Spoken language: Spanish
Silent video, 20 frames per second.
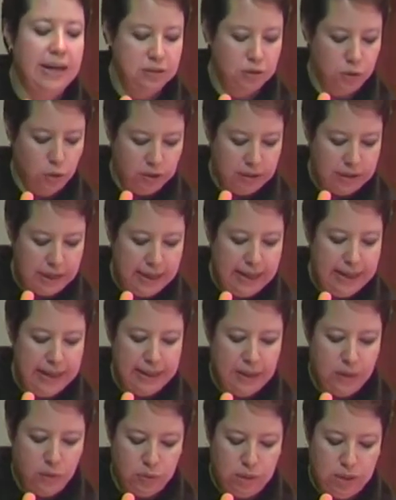exhortar al
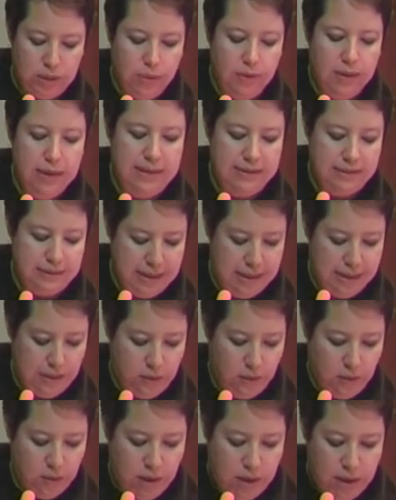Ejecutivo del
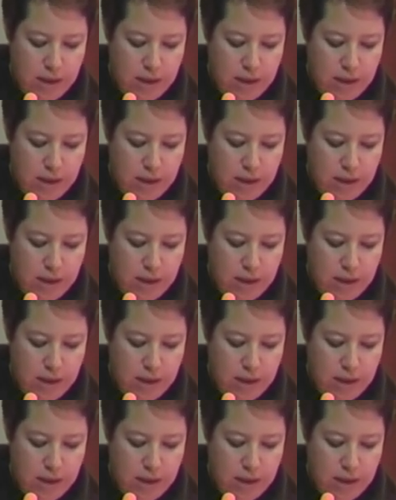Estado